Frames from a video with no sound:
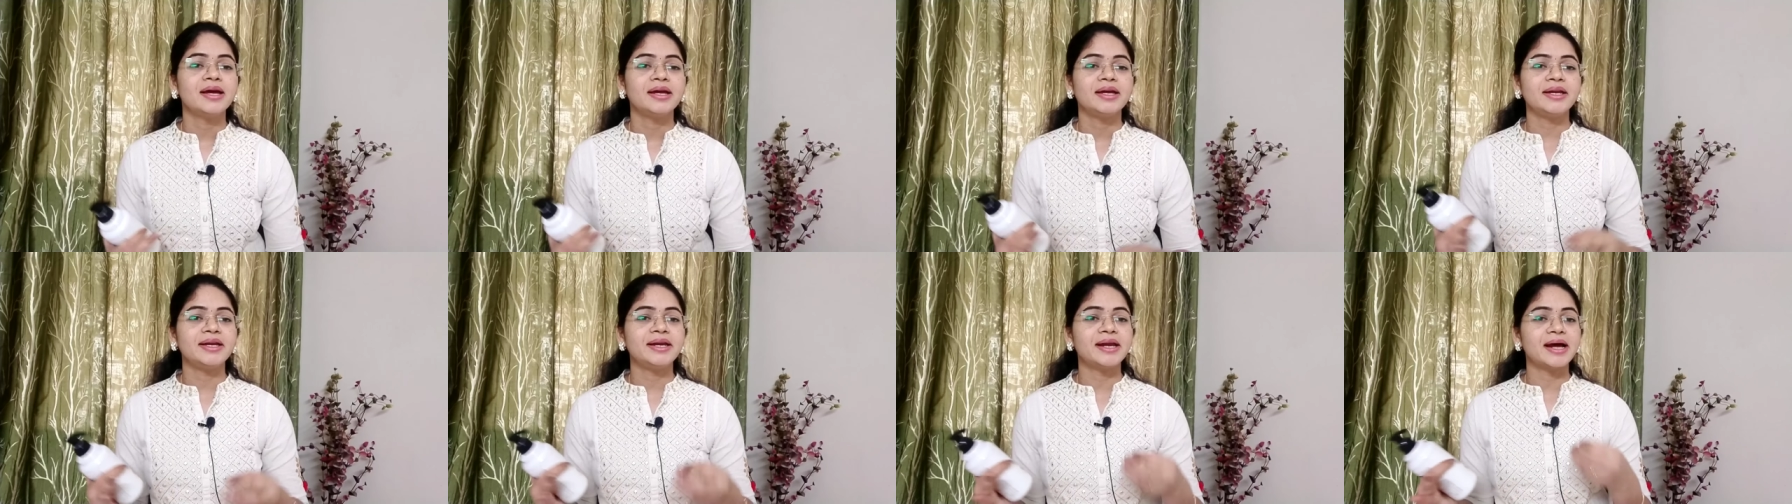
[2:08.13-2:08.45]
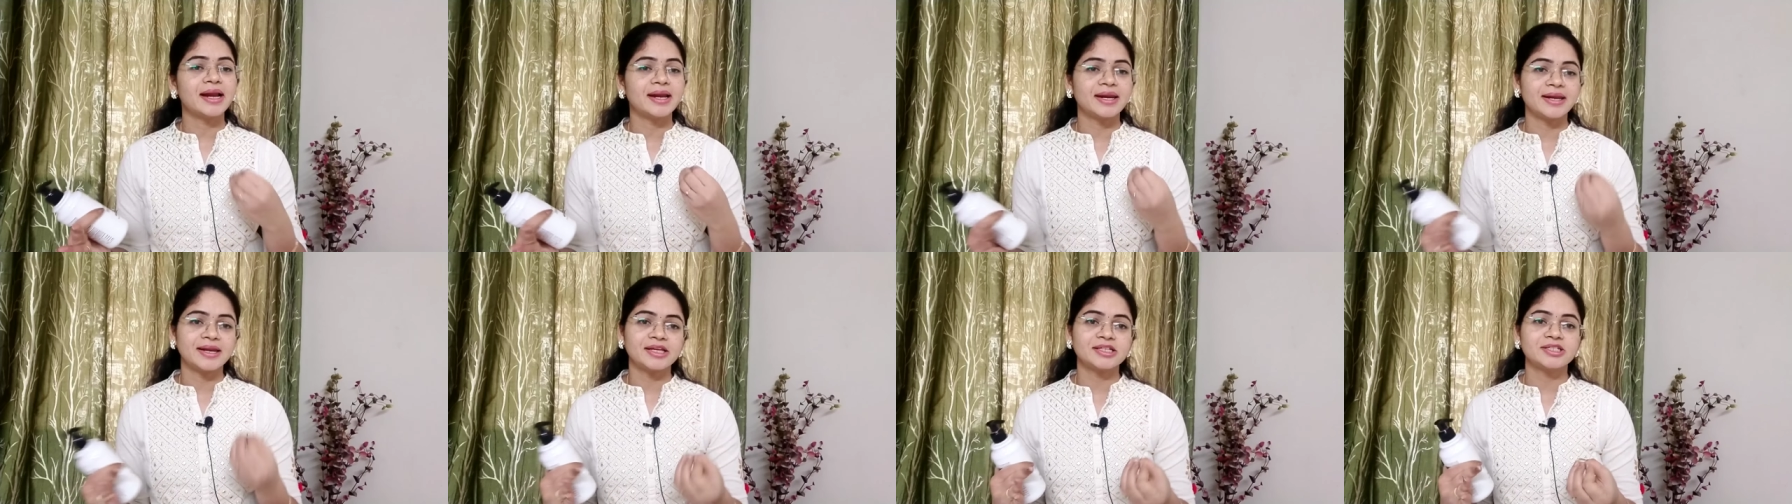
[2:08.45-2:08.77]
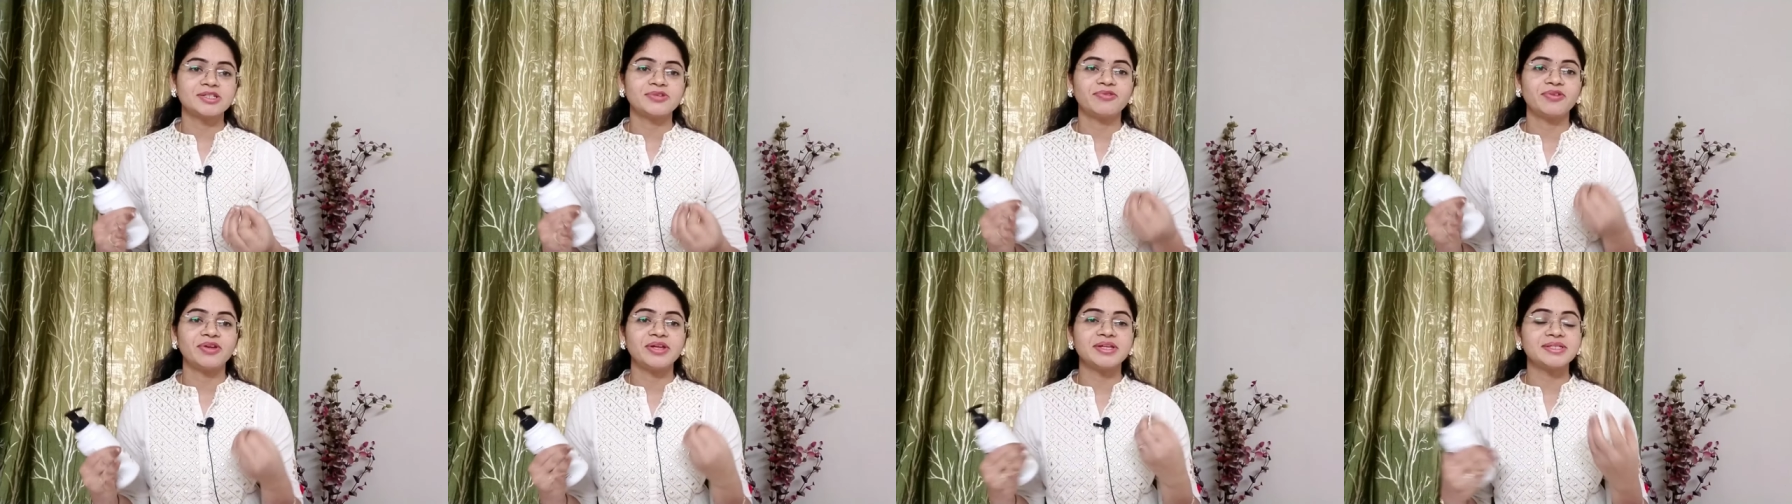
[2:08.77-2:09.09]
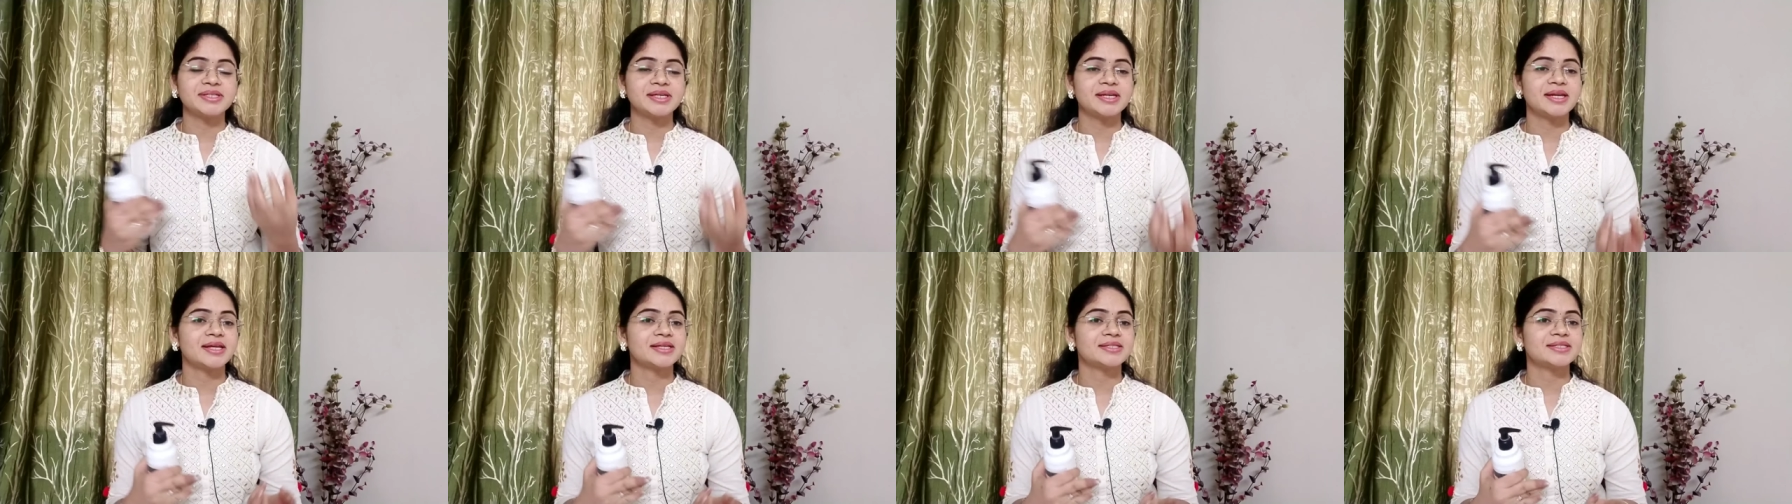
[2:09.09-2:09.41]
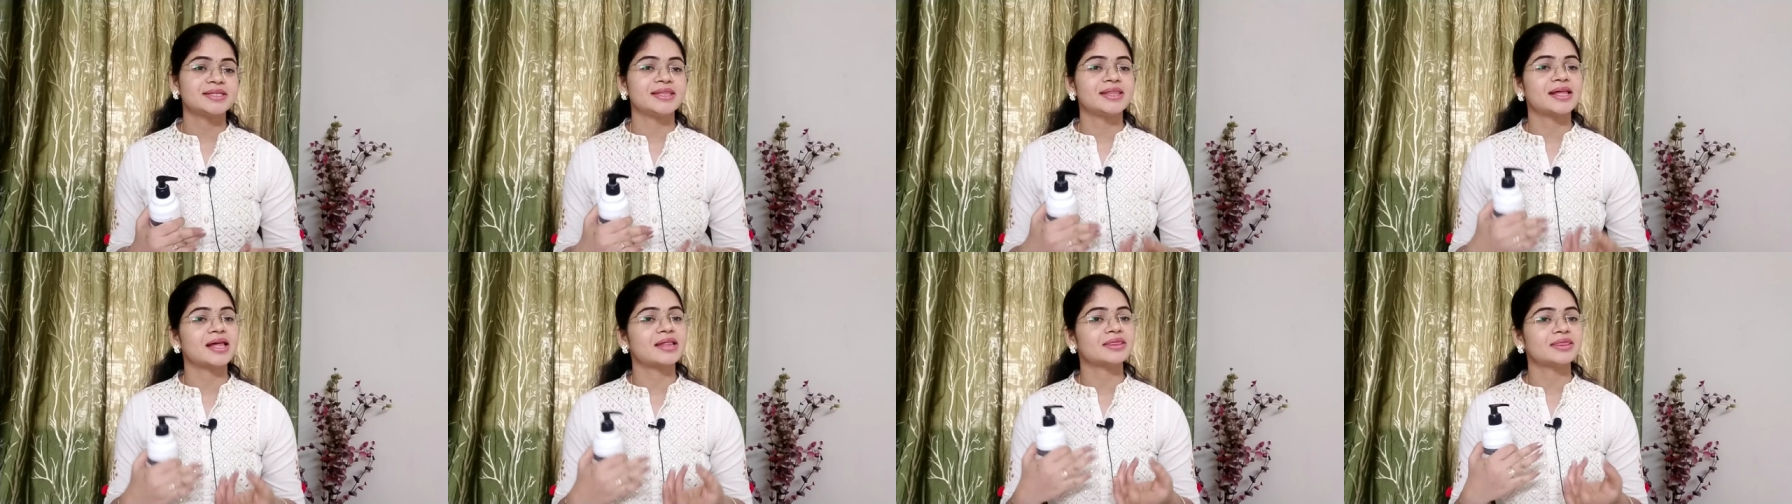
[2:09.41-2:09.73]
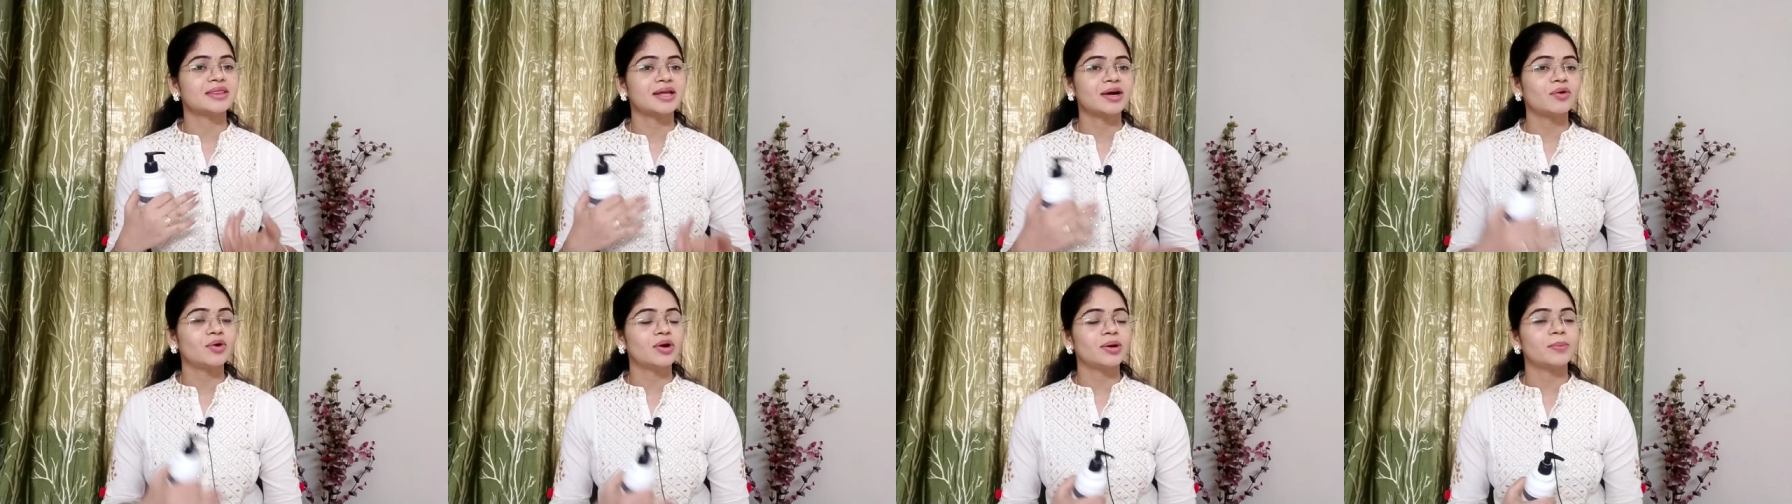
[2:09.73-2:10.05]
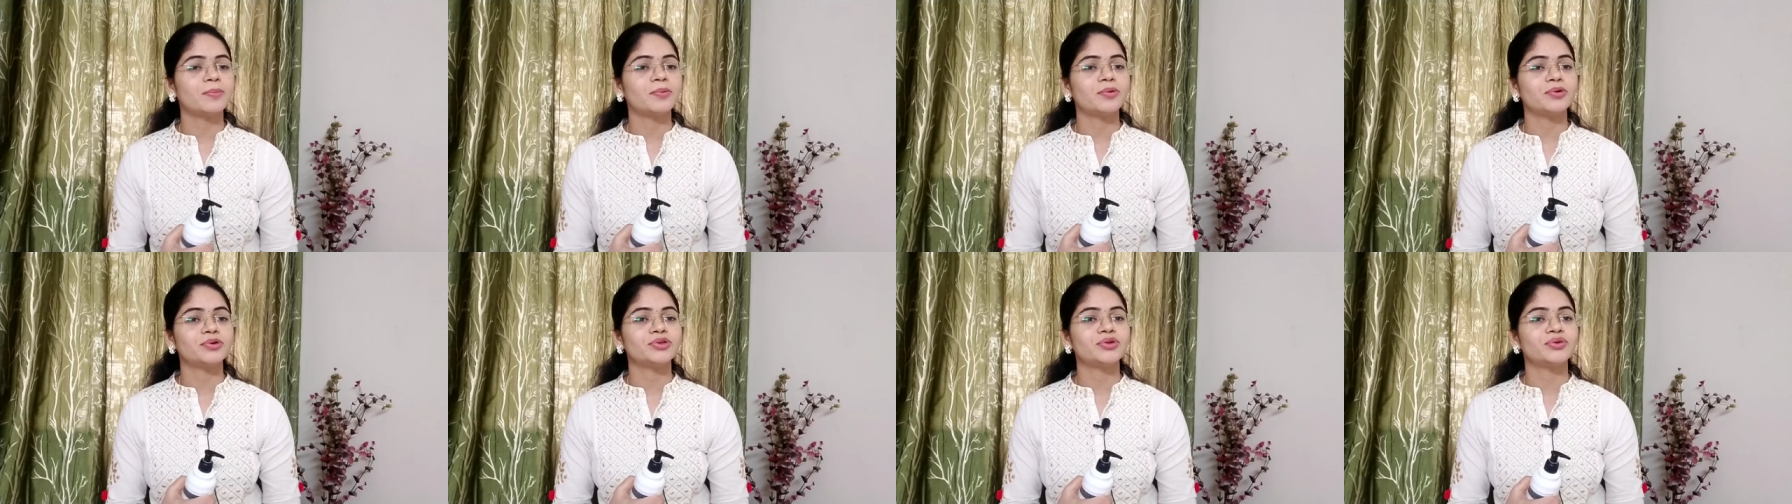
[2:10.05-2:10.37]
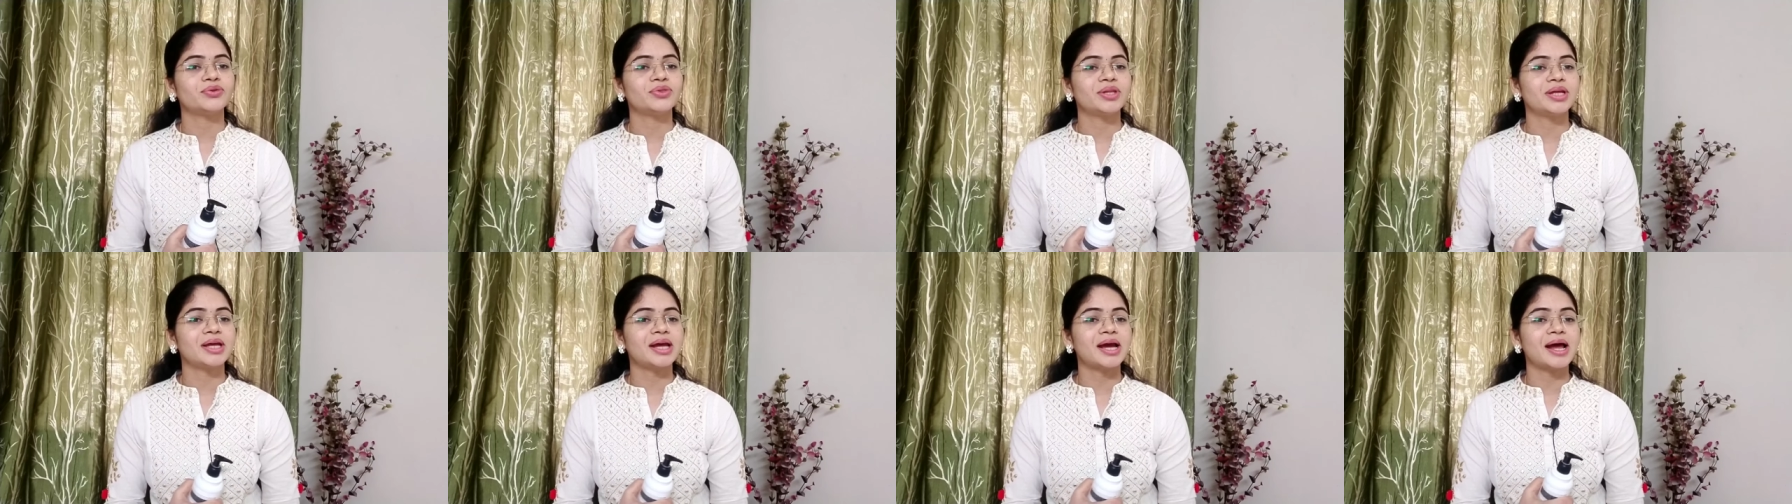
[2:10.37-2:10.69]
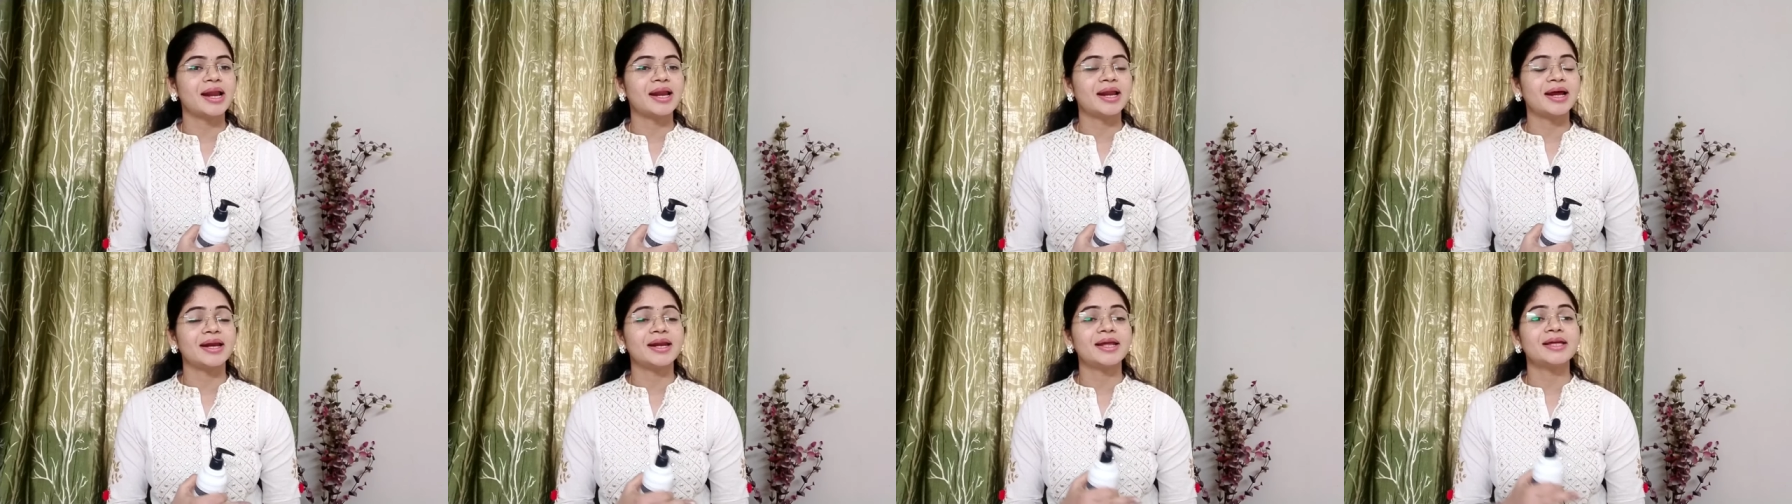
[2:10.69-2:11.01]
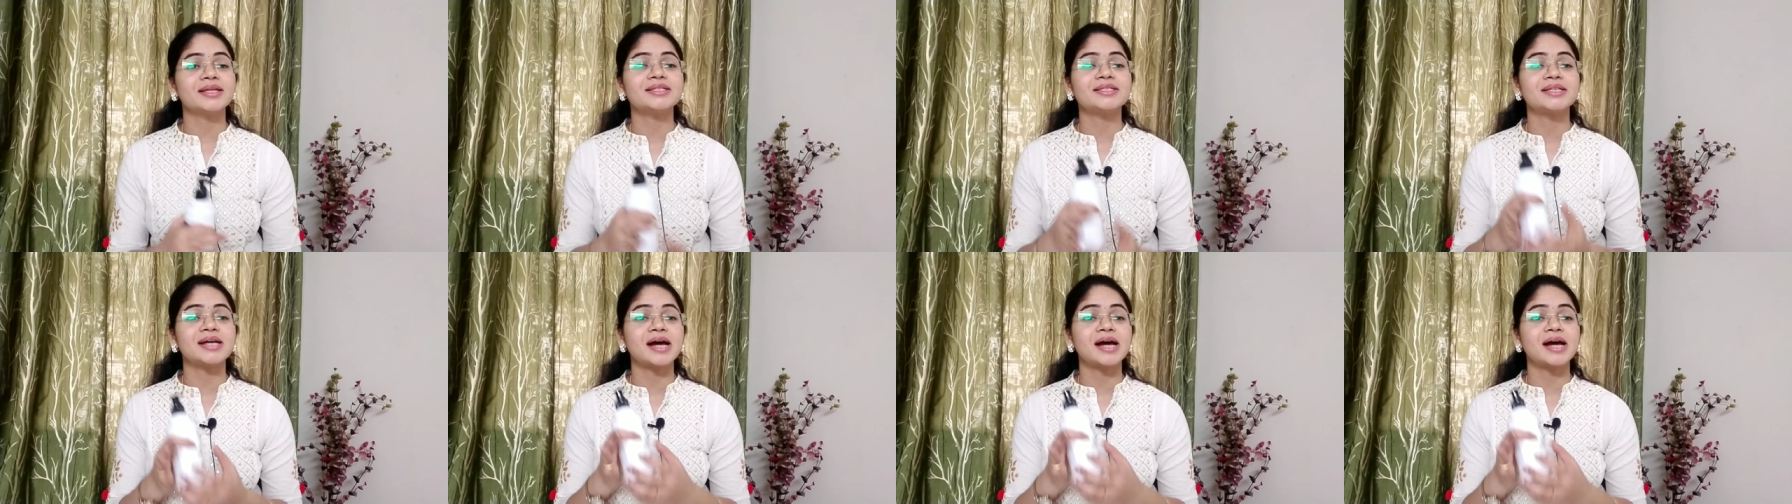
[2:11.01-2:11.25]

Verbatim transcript: ఈ డల్నెస్ ఫ్రీజీనెస్ ఇదంతా కూడా పోతుంది అలానే